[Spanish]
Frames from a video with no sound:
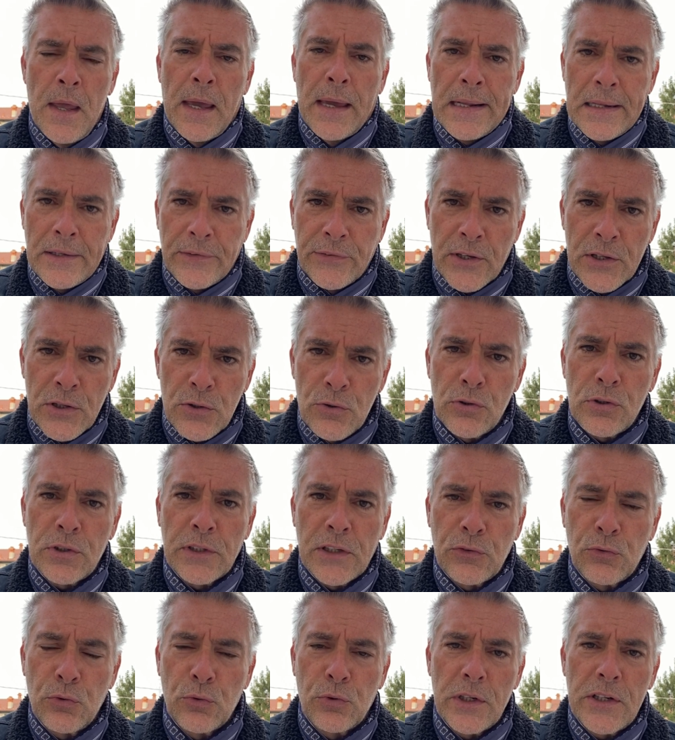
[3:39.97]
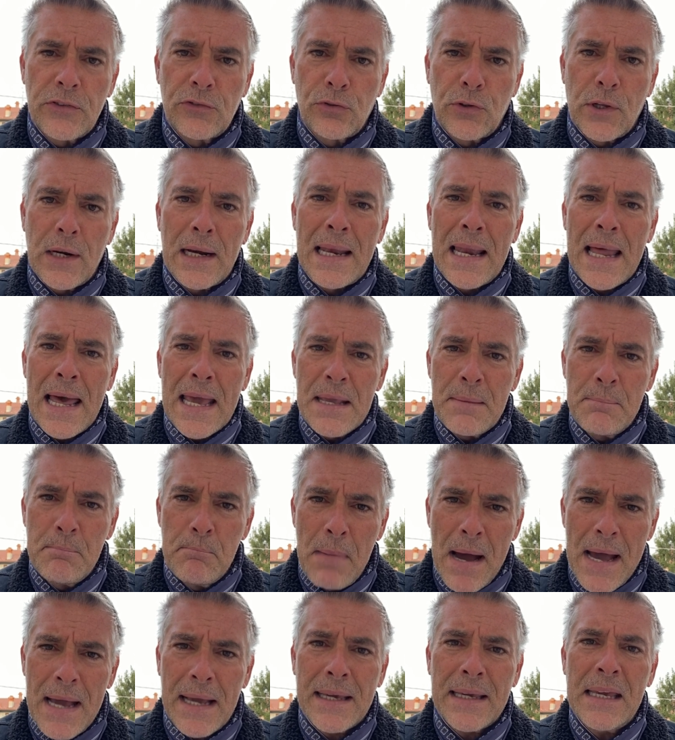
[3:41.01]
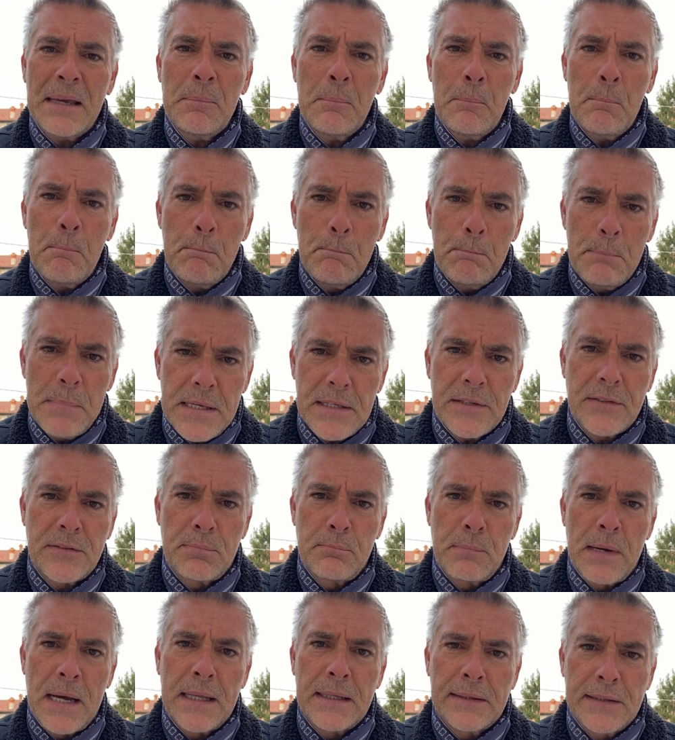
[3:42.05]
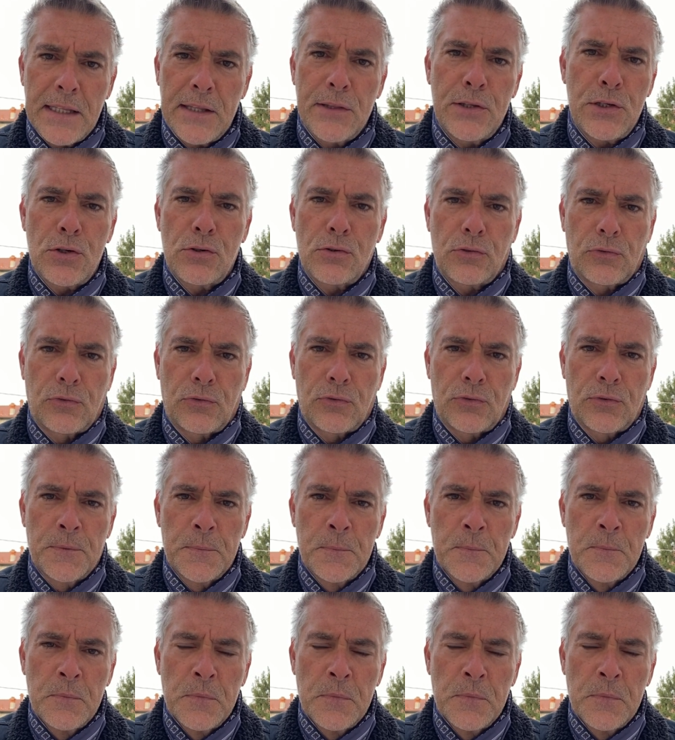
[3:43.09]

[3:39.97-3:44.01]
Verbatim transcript: El Señor Jesucristo era la imagen misma de Dios.